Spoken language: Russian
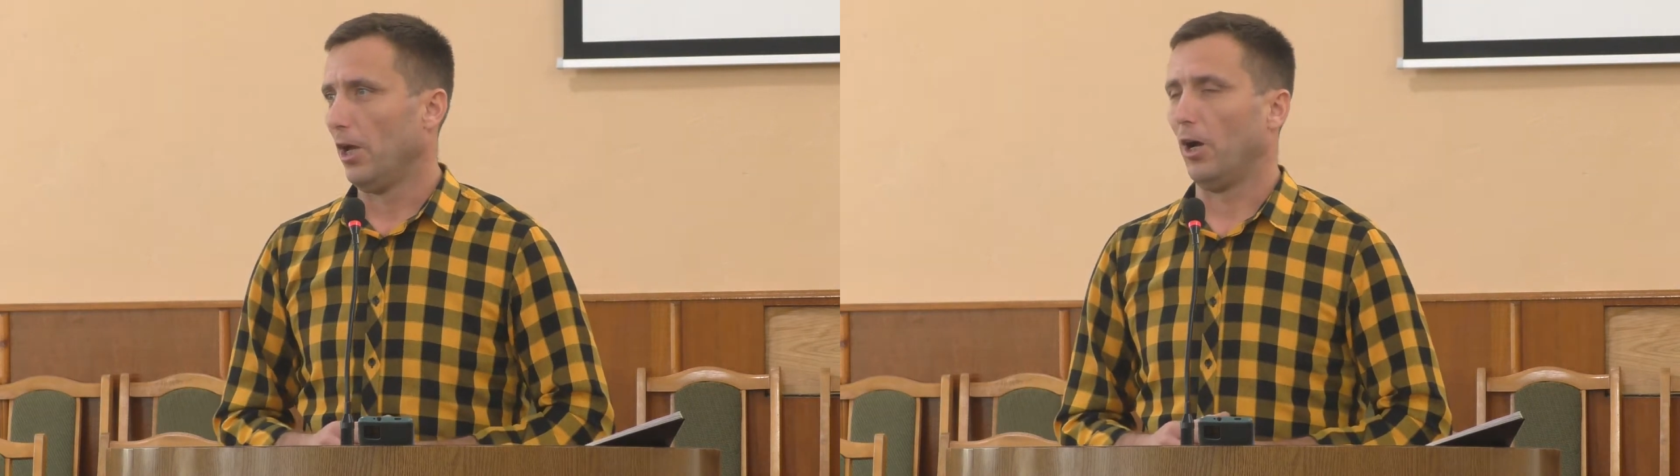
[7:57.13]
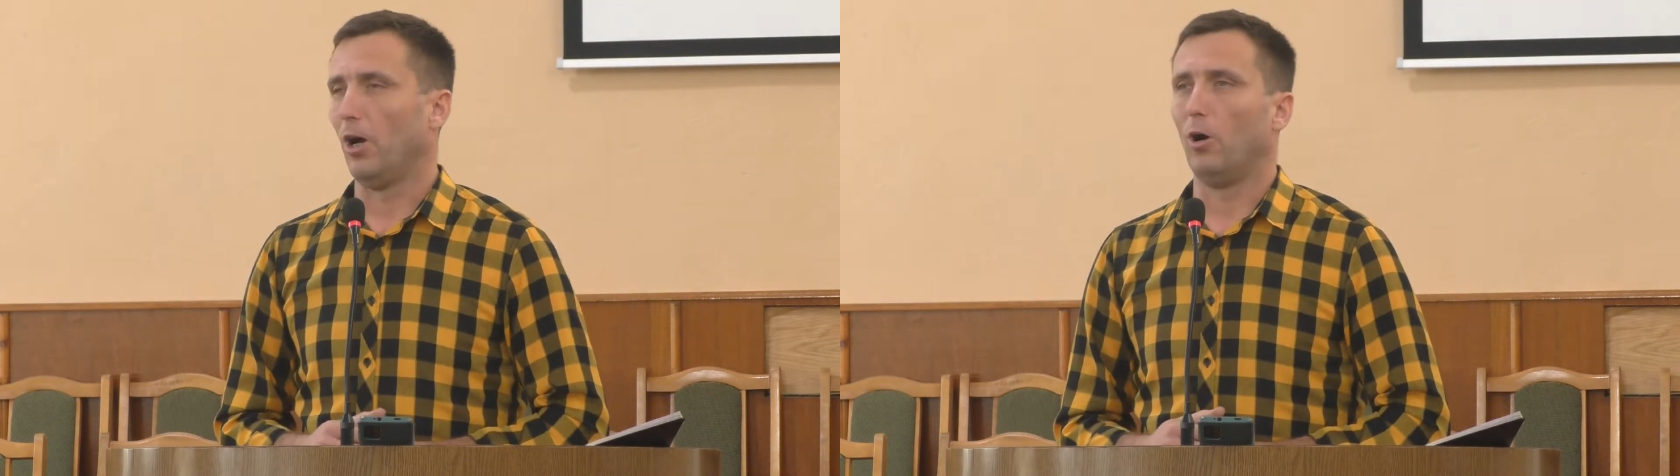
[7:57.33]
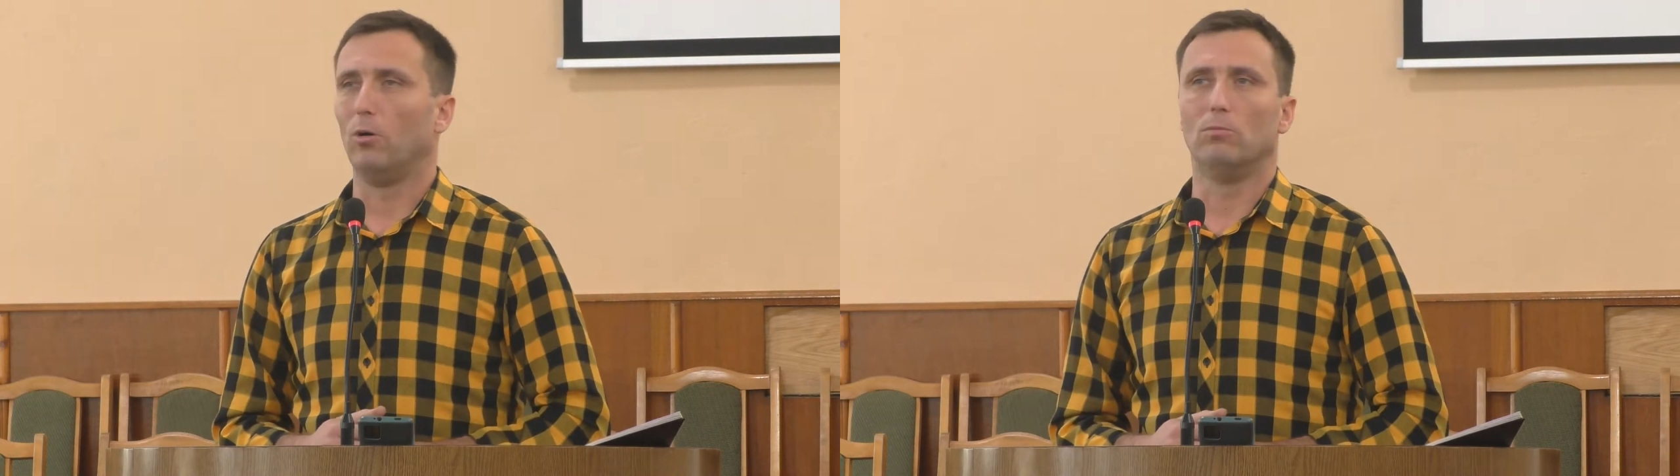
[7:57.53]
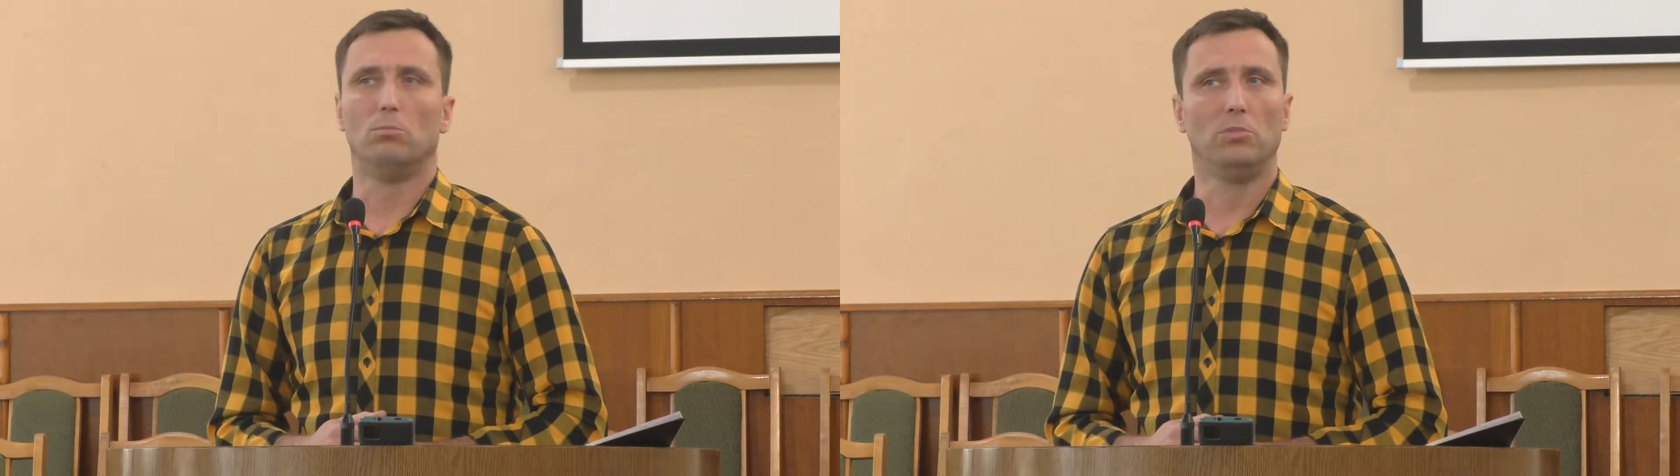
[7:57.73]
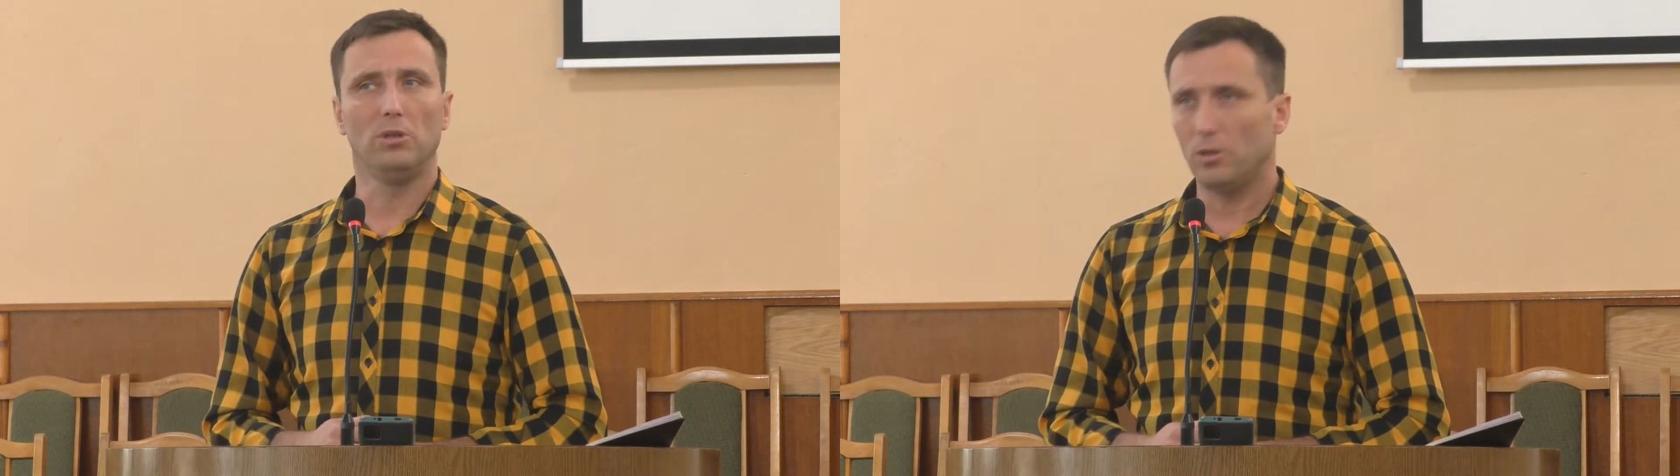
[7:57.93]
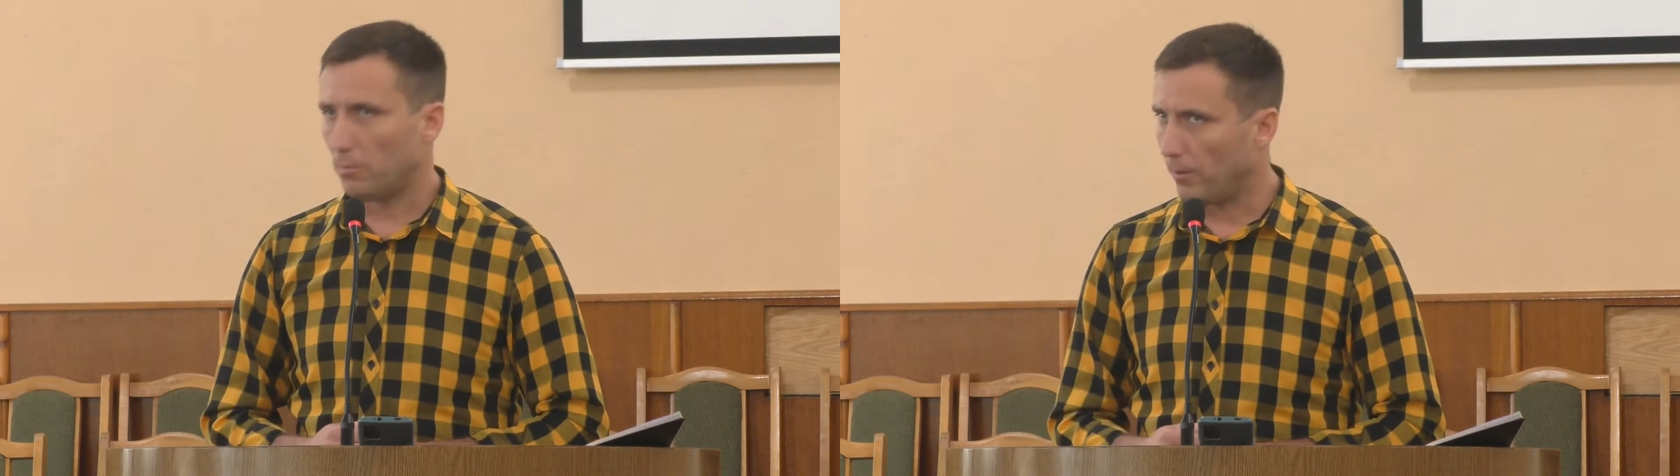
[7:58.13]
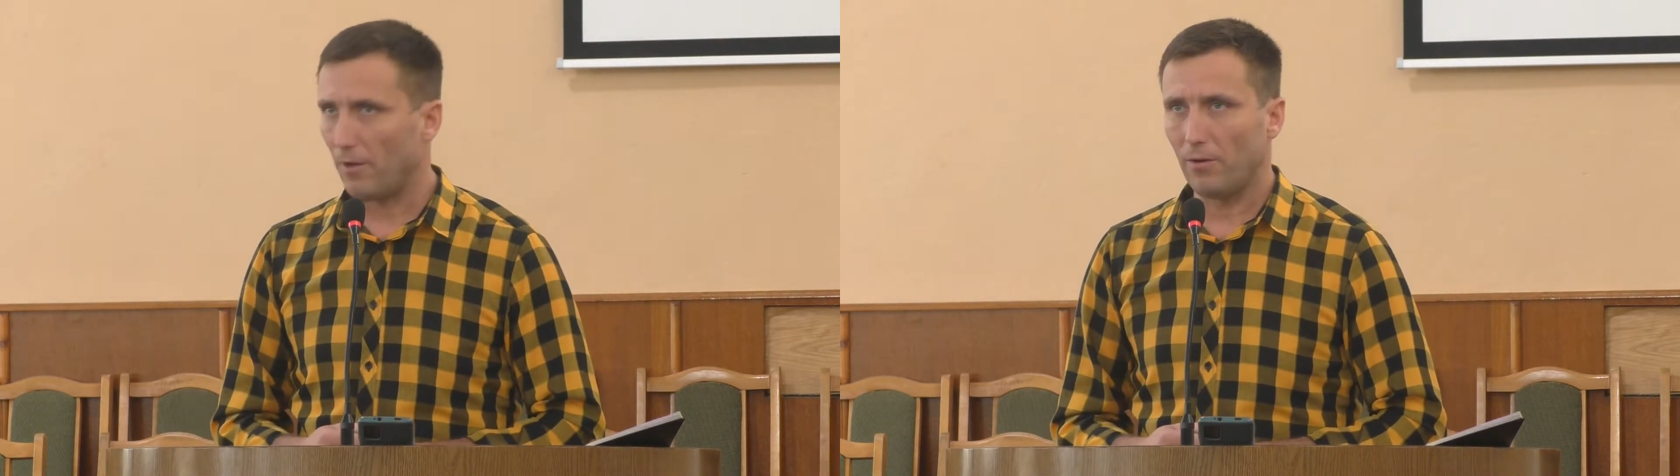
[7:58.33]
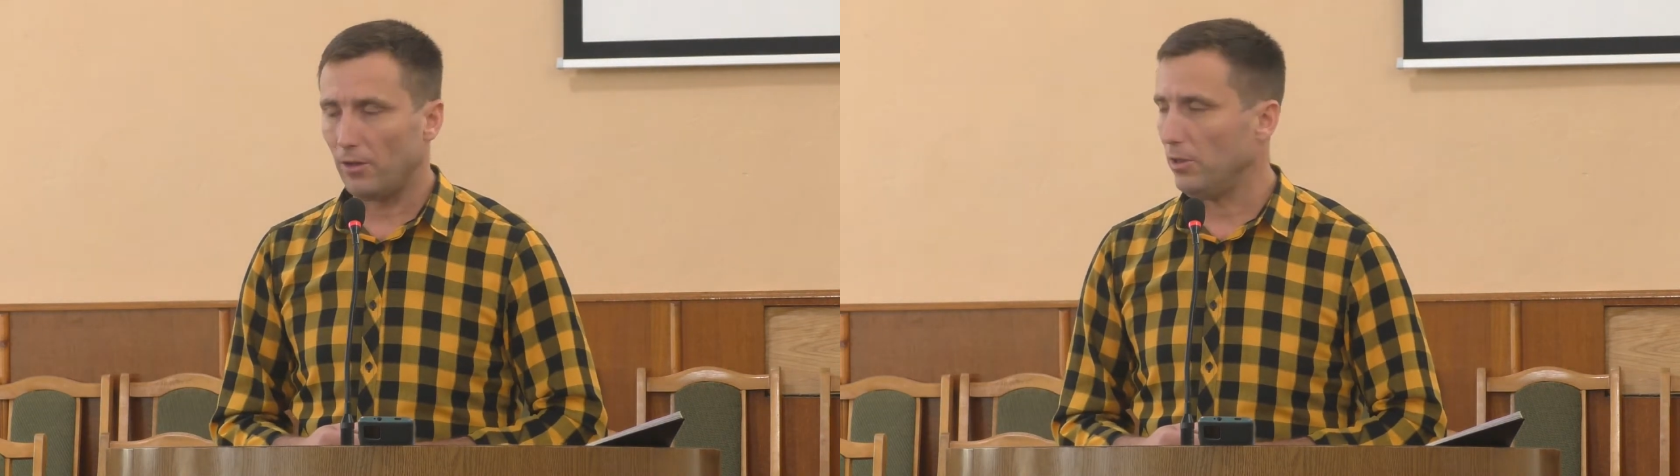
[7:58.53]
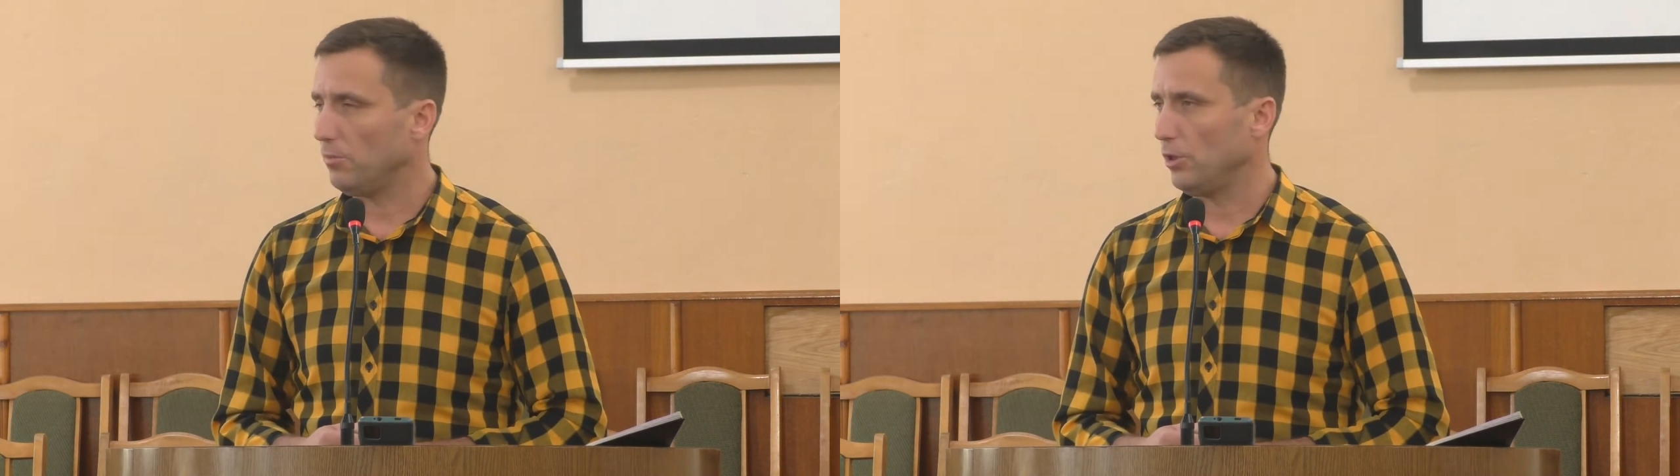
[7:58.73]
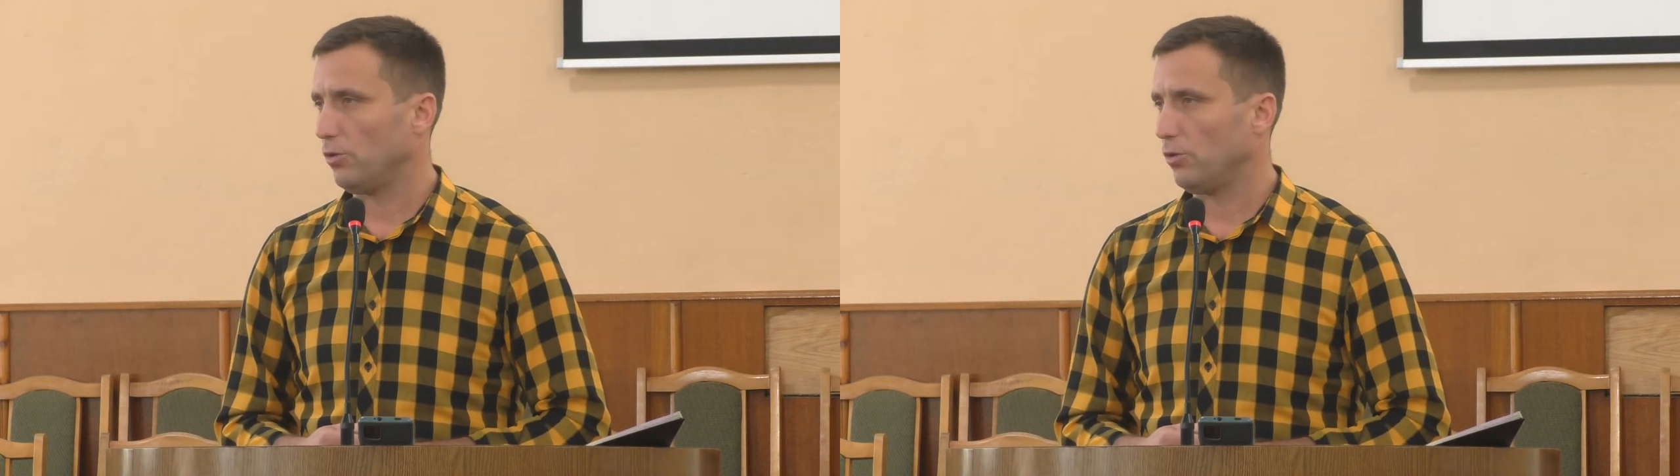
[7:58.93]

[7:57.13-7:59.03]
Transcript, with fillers: э, мы не говорим